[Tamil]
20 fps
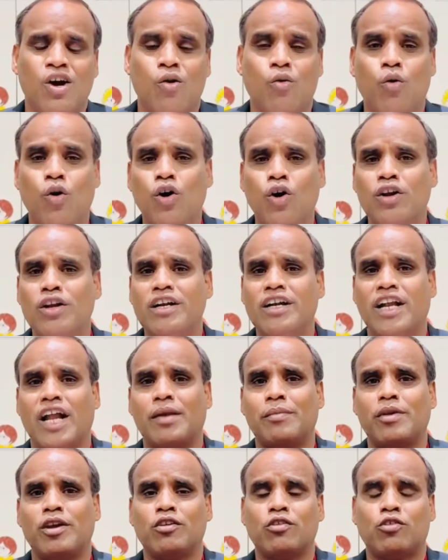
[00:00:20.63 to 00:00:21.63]
ஒரு
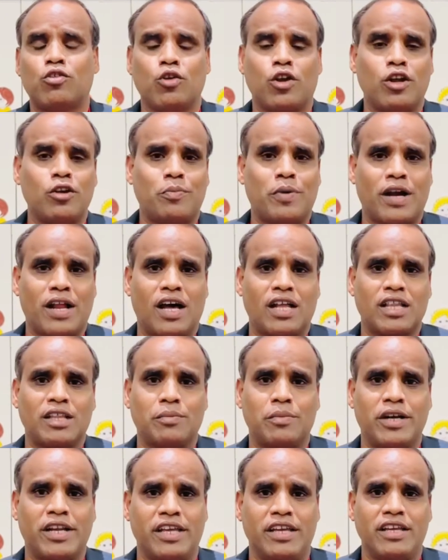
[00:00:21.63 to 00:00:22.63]
நன்மையும்
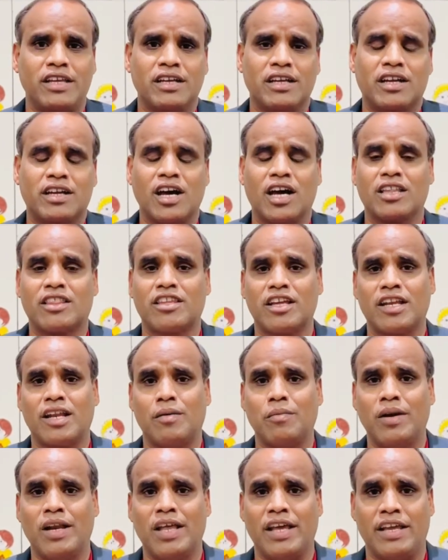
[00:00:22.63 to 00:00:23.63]
குறைவுபடாதபடி கர்த்தர்
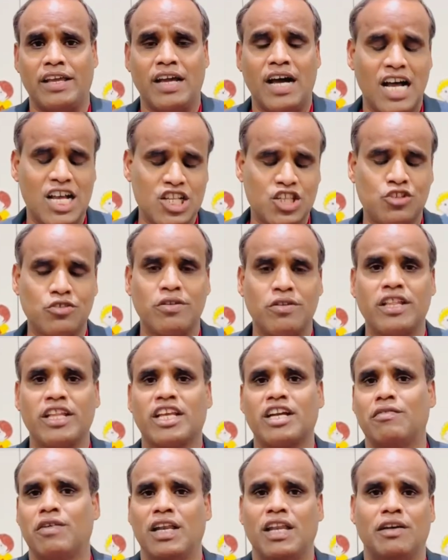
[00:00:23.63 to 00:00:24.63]
நம்மளை
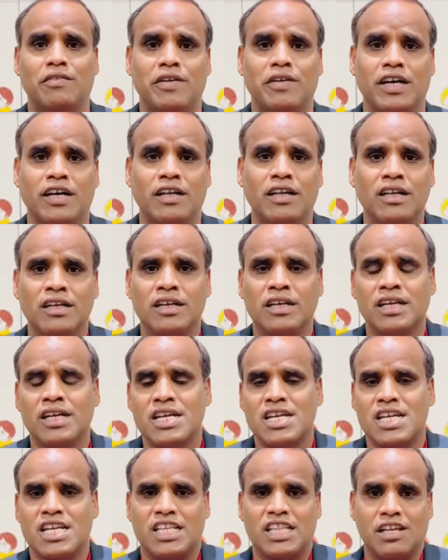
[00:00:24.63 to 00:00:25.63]
ஆசீர்வதிக்க வல்லவர்
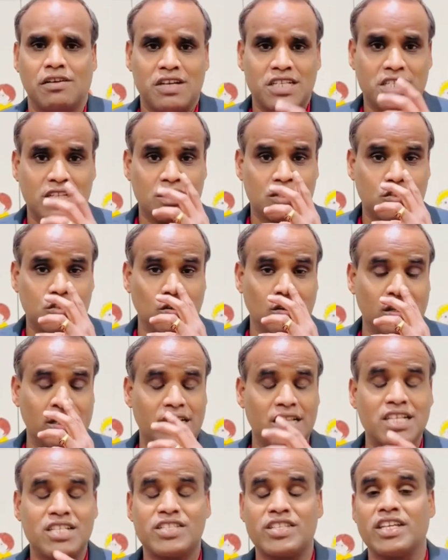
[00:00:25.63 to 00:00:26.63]
இந்த வசனம்
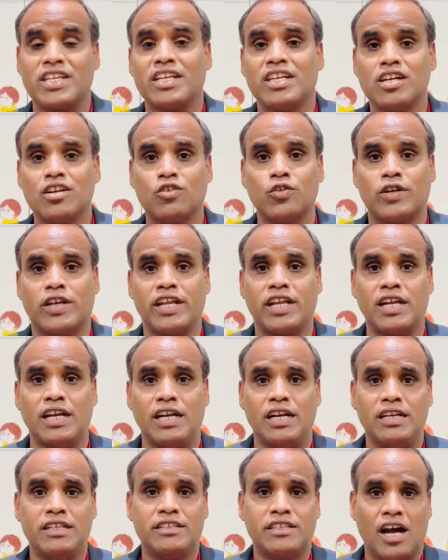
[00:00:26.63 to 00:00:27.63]
சொல்லுகிறது
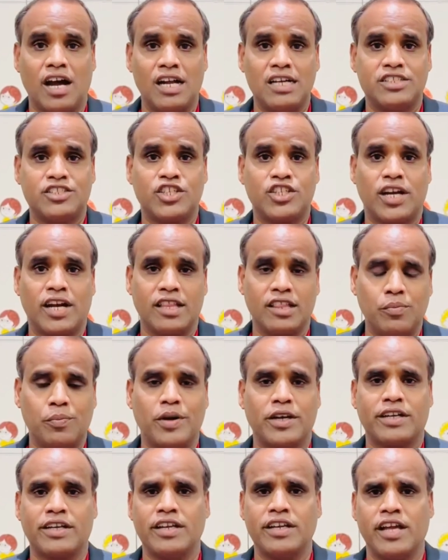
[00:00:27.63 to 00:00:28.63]
சிங்கக்குட்டிகள் தாழ்ச்சி அடைந்து
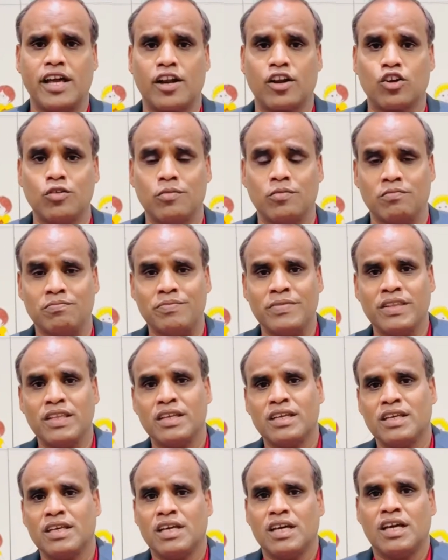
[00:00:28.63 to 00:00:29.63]
பட்டினியா இருக்கும்
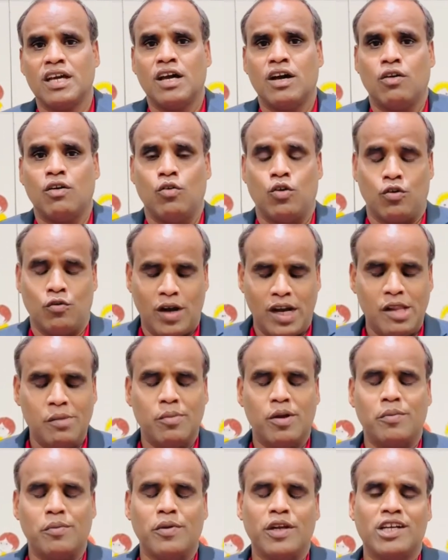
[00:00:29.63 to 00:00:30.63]
ஒரு
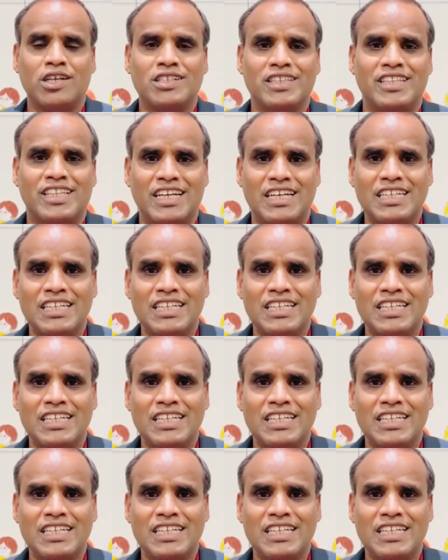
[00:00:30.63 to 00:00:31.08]
வலிமை மிகுந்த